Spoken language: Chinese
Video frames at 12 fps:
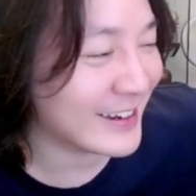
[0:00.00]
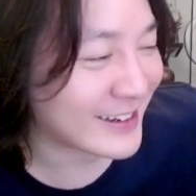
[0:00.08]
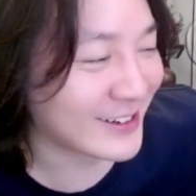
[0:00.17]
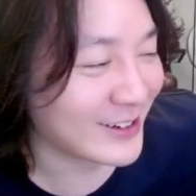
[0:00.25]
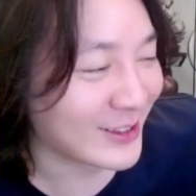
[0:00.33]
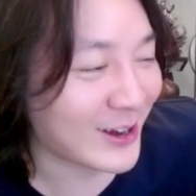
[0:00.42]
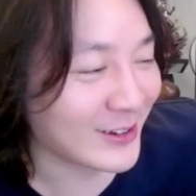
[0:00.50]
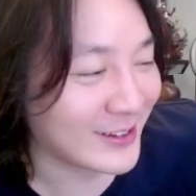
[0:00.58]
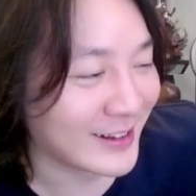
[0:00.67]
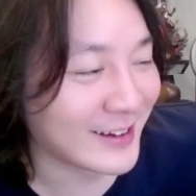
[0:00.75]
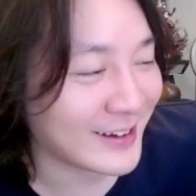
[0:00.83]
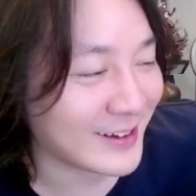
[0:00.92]
是有道理
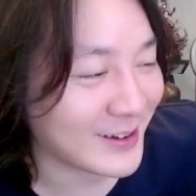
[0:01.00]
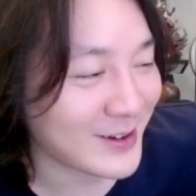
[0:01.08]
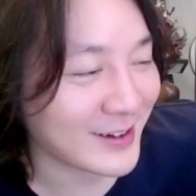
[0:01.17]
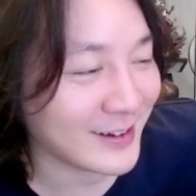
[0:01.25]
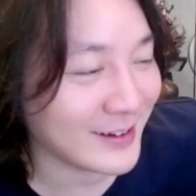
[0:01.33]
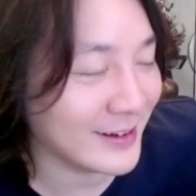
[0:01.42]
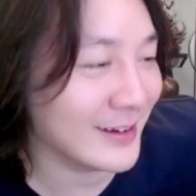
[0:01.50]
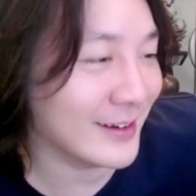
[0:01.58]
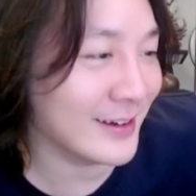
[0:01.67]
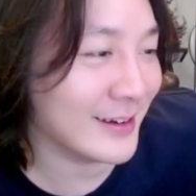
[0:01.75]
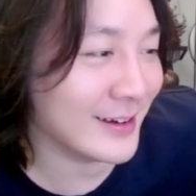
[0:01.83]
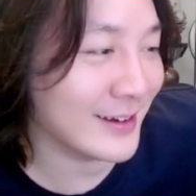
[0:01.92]
的。
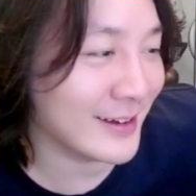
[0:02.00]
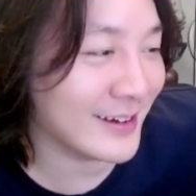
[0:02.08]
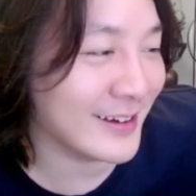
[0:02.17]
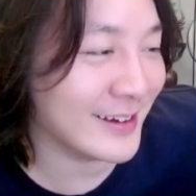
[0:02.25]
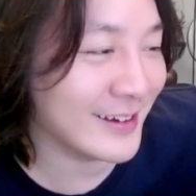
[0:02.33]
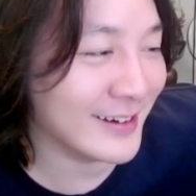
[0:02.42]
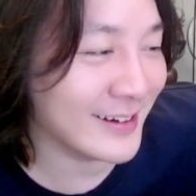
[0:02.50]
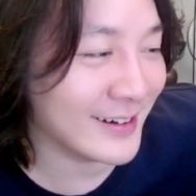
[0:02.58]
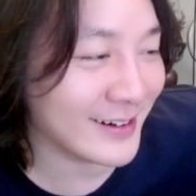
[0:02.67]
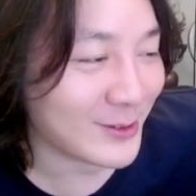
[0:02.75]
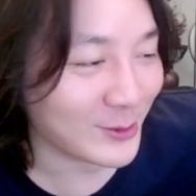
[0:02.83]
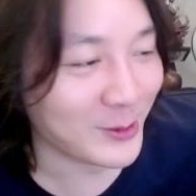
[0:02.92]

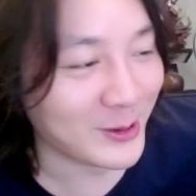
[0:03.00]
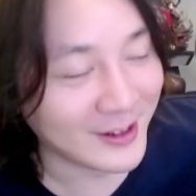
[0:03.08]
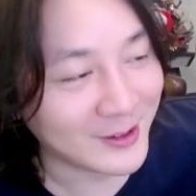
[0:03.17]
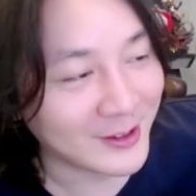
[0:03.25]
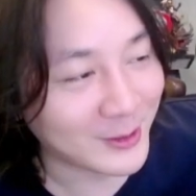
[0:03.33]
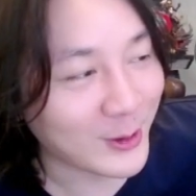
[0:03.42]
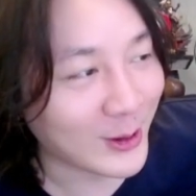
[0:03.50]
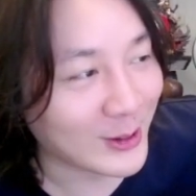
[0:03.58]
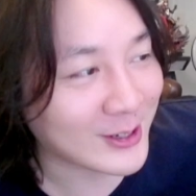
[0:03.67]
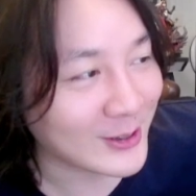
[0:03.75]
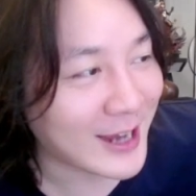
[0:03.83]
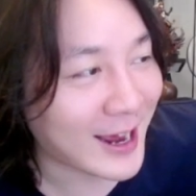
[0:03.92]
我说你这队友
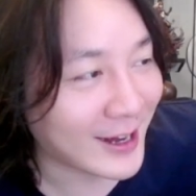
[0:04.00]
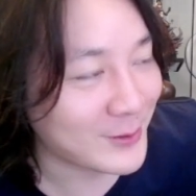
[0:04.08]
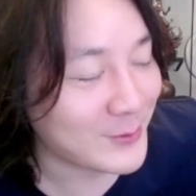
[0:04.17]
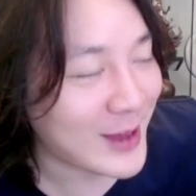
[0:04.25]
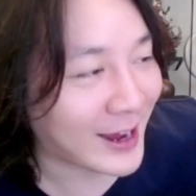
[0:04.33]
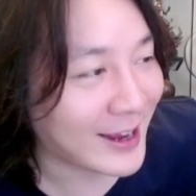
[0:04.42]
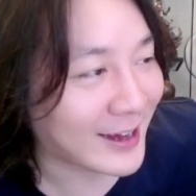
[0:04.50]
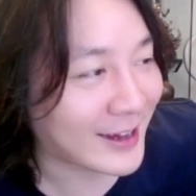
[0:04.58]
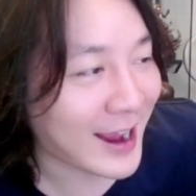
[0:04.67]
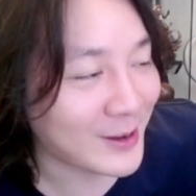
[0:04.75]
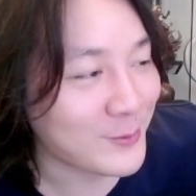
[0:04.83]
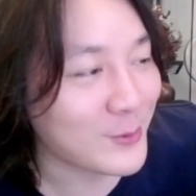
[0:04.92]
吵架了，你们两个人
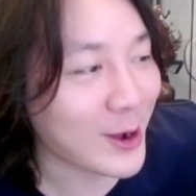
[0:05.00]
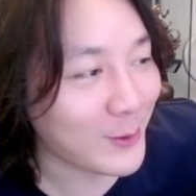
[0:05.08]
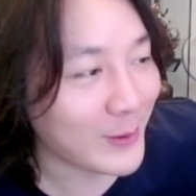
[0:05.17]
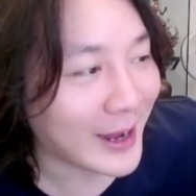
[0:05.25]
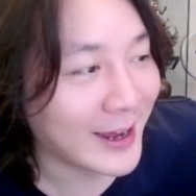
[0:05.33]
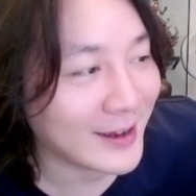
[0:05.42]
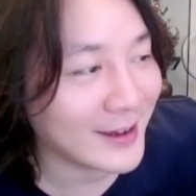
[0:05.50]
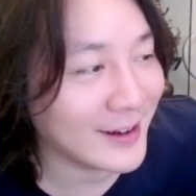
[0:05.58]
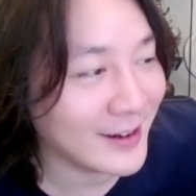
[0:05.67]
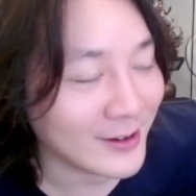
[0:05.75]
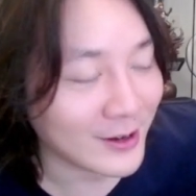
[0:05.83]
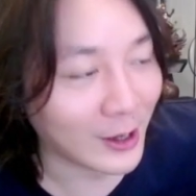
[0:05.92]
看着不好吧？
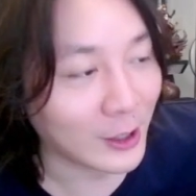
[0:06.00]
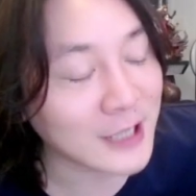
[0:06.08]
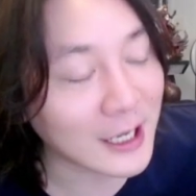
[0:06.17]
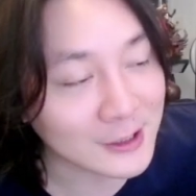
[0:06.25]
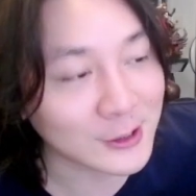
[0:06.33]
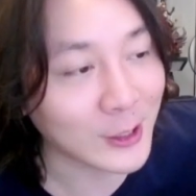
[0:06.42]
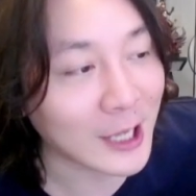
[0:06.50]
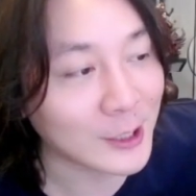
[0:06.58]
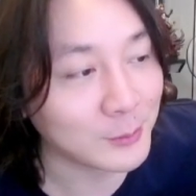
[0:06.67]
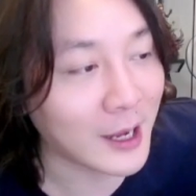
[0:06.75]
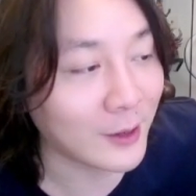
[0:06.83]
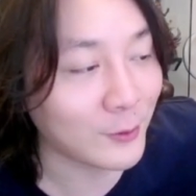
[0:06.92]
然后下次吵架怎么
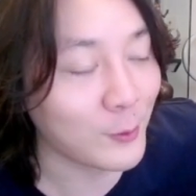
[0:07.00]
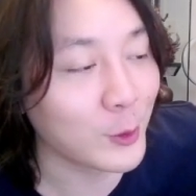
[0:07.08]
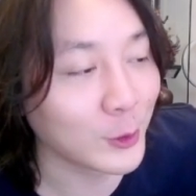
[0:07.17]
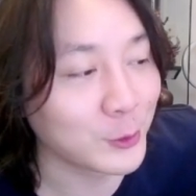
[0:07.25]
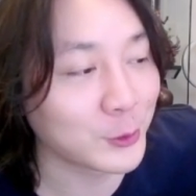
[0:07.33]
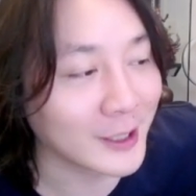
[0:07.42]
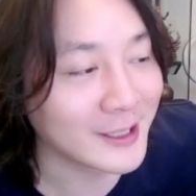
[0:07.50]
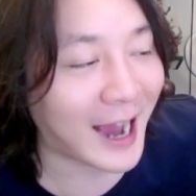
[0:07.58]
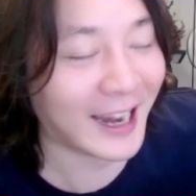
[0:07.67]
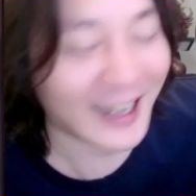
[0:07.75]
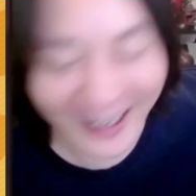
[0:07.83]
办？我们会去劝架的。